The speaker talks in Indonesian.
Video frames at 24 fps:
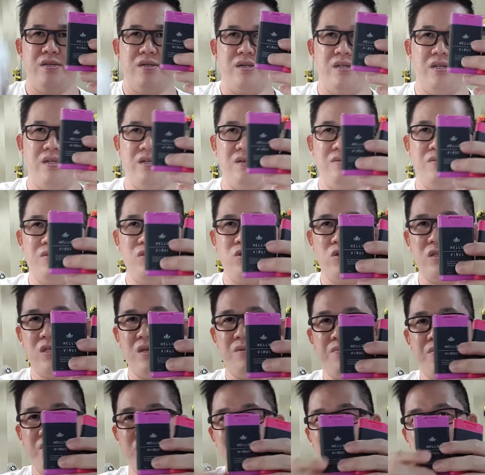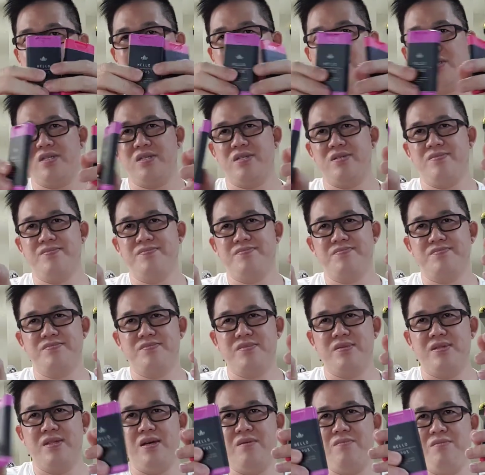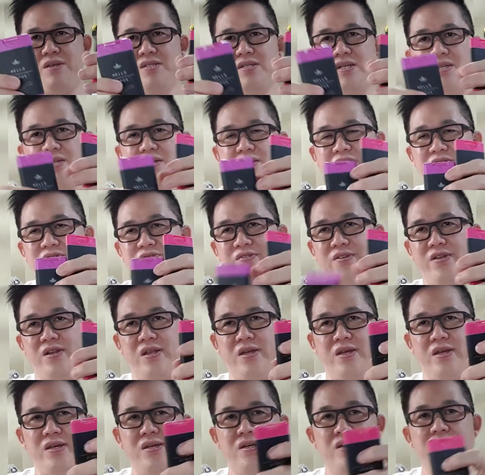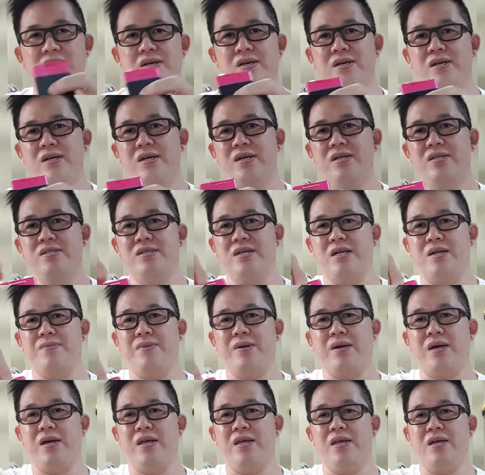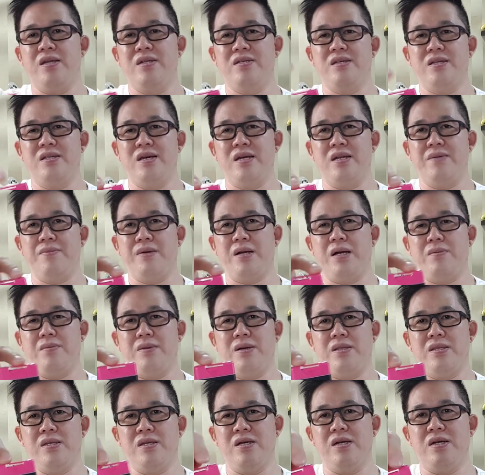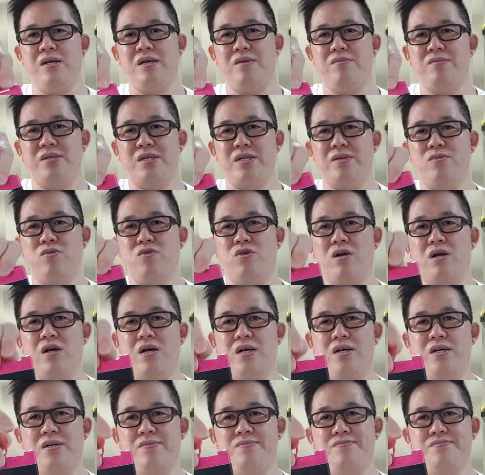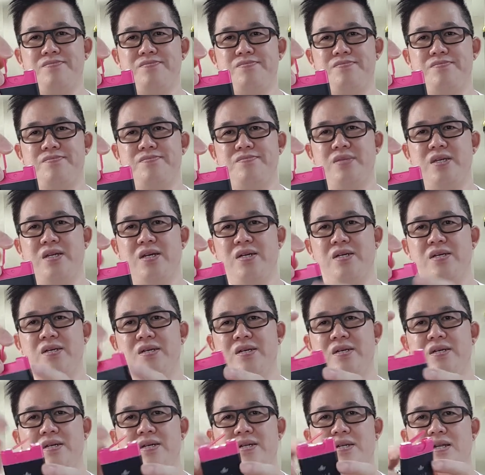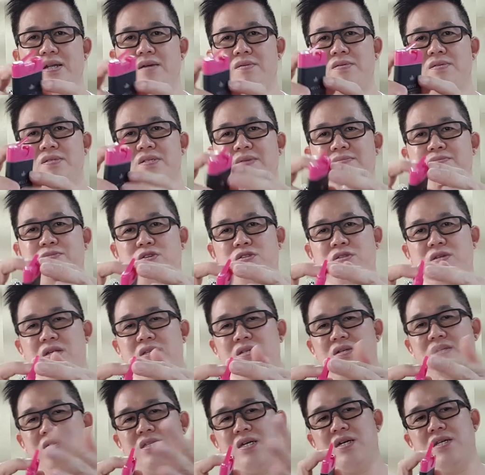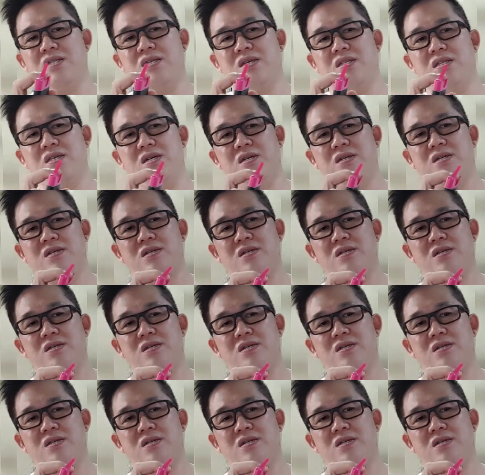Ini bentuknya tipis dan bisa di-refill ya. Cara pakainya di sini ada pengamannya, bisa dibuka ya. Dan semprotkan ke tangan kita.